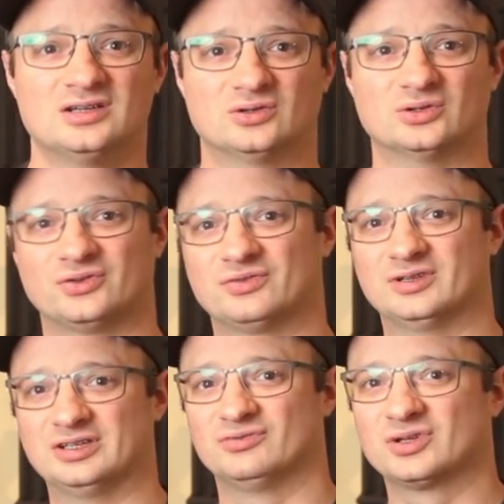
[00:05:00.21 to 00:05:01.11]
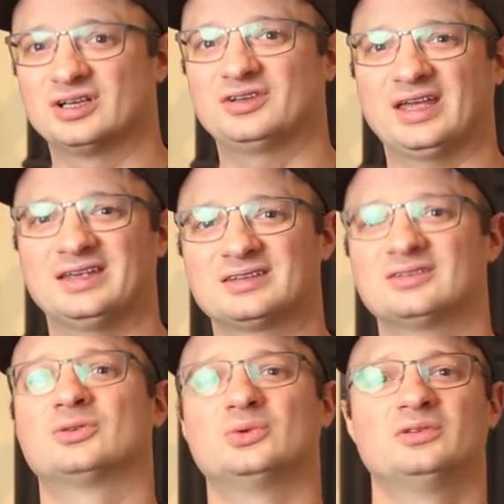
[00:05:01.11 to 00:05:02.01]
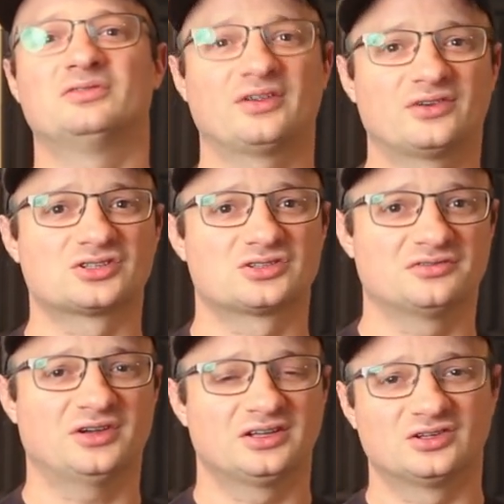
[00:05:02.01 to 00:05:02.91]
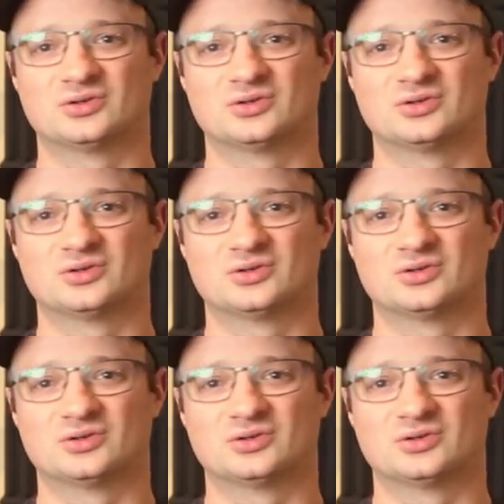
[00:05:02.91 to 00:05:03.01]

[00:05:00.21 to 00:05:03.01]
und ich wirklich echten grünen Wasserstoff hätte